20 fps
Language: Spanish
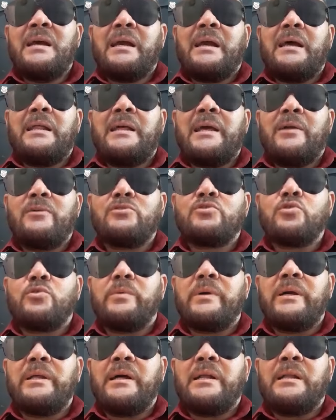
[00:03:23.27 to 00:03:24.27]
que dieron su
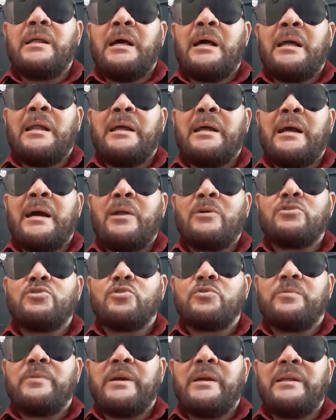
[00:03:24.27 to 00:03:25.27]
vida, arriesgaron
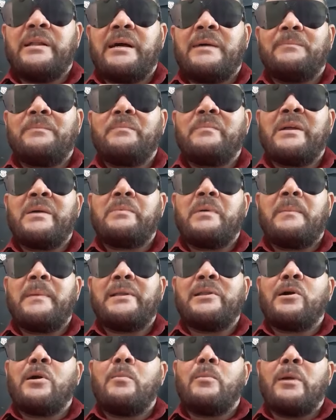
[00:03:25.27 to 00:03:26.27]
su vida,
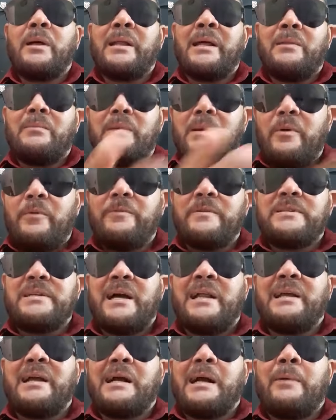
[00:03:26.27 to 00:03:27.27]
principalmente como la del mismo
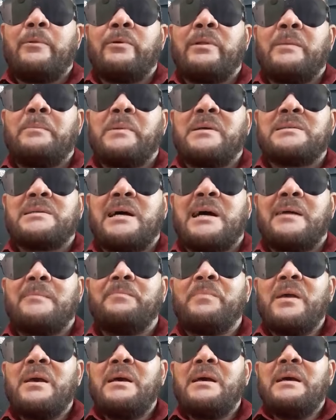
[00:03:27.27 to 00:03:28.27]
oficial que acabo de
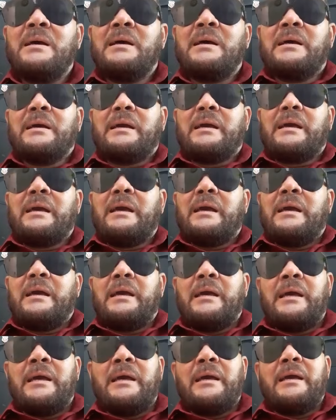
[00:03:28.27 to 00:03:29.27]
expresar,
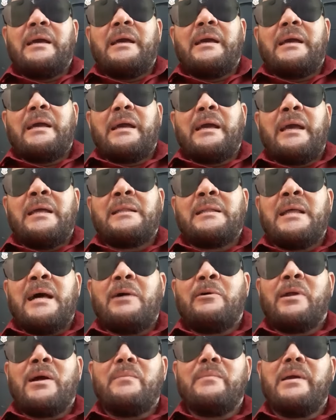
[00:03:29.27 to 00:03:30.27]
que, está
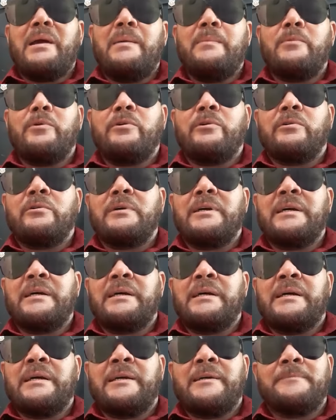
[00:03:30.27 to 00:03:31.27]
ahora mismo
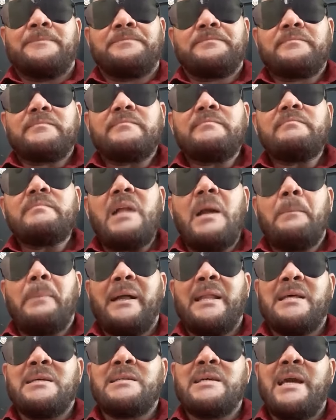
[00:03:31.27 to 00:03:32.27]
eh,
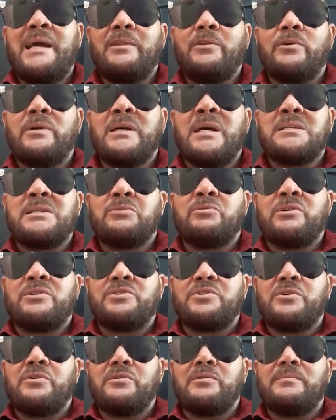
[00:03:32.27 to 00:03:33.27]
padeciendo de esa
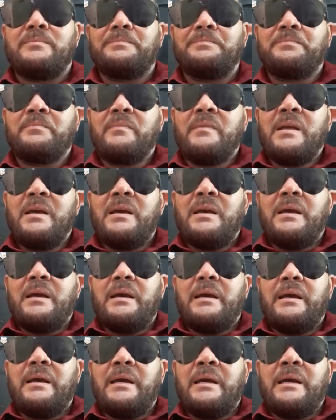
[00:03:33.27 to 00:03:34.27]
situación.
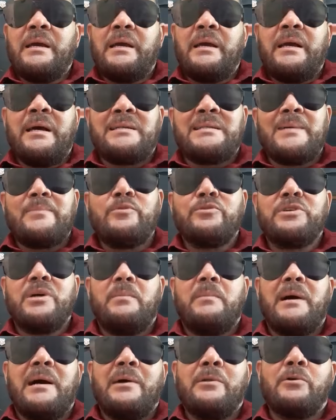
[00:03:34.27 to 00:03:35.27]
Eh, hacemos un
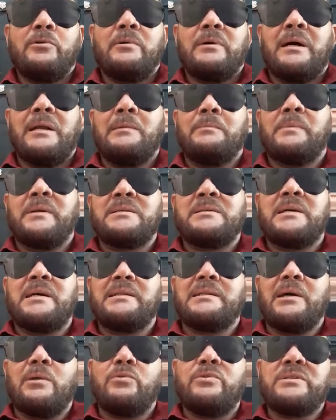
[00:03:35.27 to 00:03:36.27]
llamado al
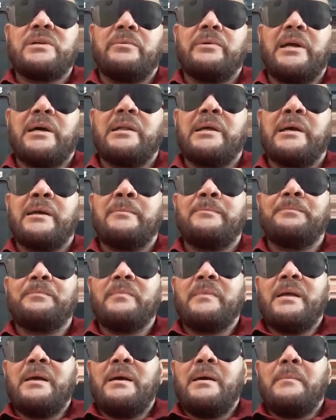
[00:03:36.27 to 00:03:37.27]
presidente Luis Abinader
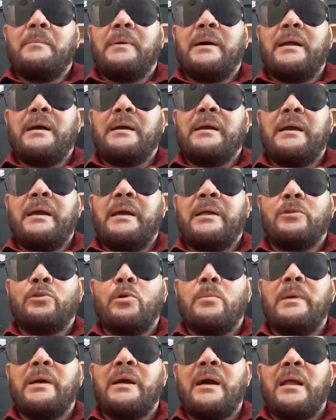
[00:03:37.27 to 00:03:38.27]
para que
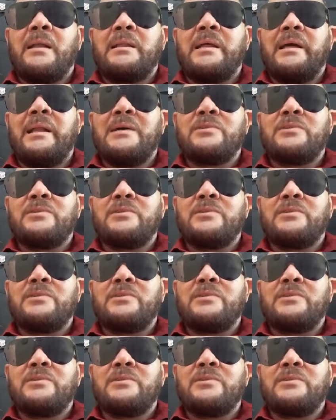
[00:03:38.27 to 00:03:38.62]
tome carta en